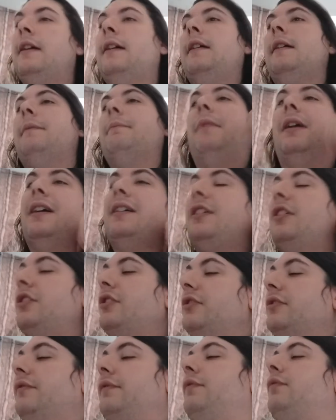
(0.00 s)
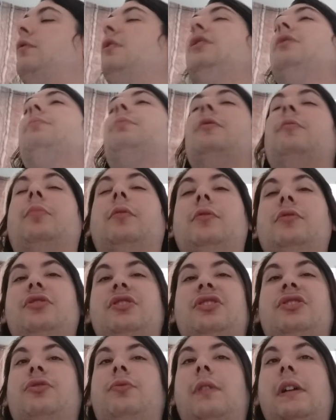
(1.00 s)
Mais encore une fois, le Purple
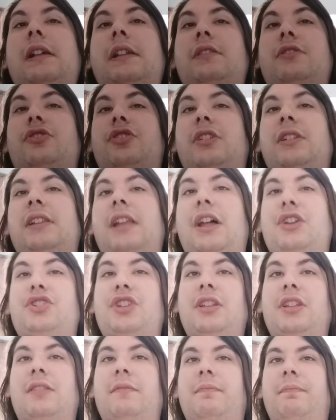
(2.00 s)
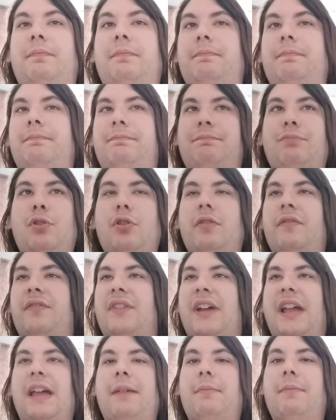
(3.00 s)
12 je l'achète pas
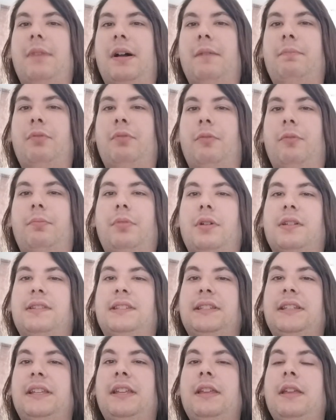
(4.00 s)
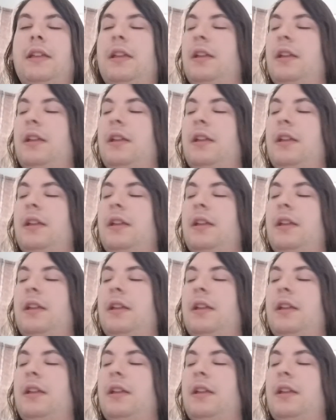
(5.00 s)
vraiment pour buzzer.